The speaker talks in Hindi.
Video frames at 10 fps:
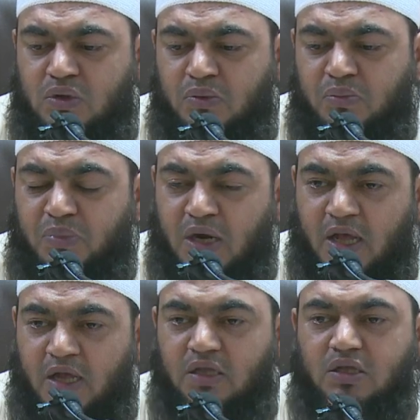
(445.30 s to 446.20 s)

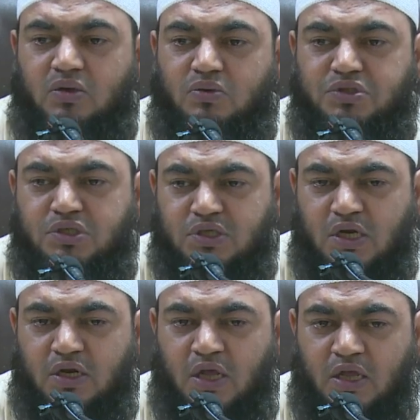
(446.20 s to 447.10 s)
बढ़ाने की कोशिश
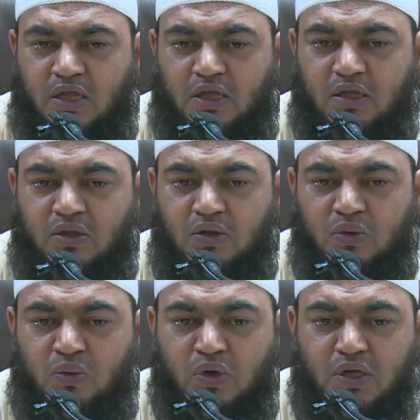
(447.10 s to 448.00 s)
करना है
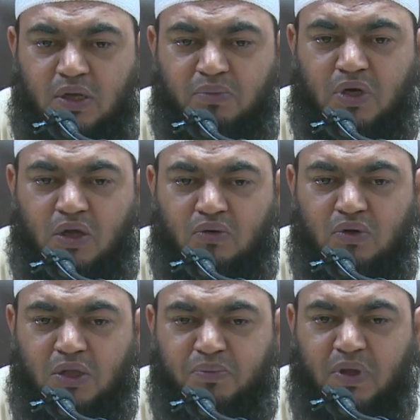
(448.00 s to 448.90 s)
वो कम ना
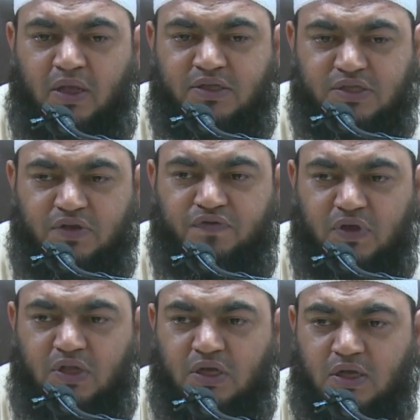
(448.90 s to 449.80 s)
होने पाए इसकी
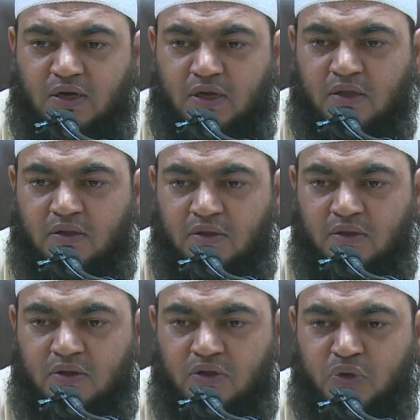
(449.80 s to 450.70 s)
फ़िक्र करना है
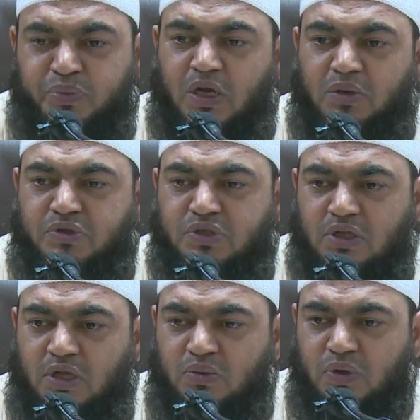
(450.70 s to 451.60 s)
तो प्यार नबी
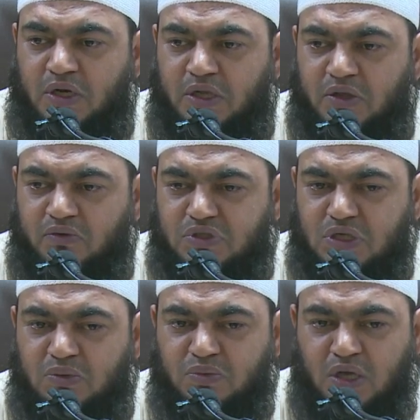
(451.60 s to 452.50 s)
सल्लल्लाहु अलैहि
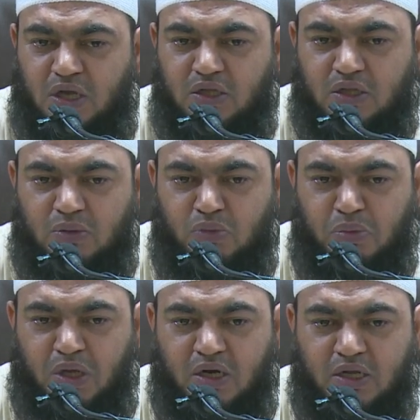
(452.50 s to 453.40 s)
वसल्लम के हदीथ
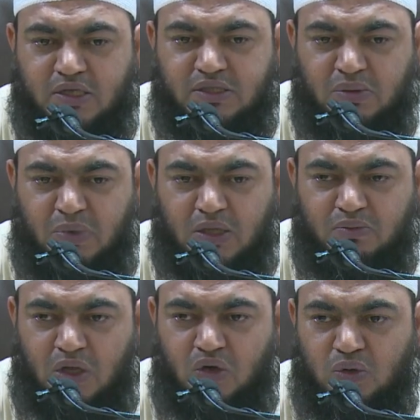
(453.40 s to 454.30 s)
मुबारक से बात
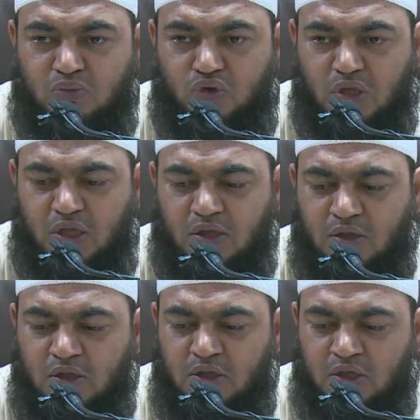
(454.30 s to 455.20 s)
मालूम हुई
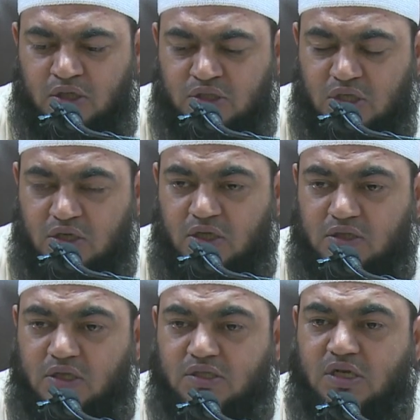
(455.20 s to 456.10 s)
कि
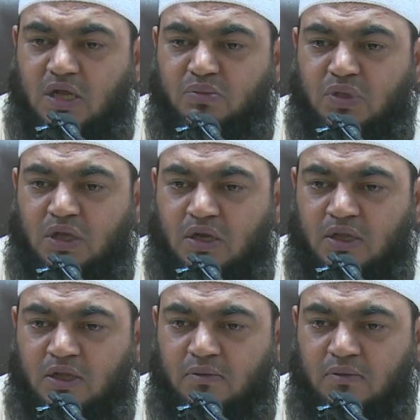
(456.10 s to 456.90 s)
शरीयत इस्लामिया ने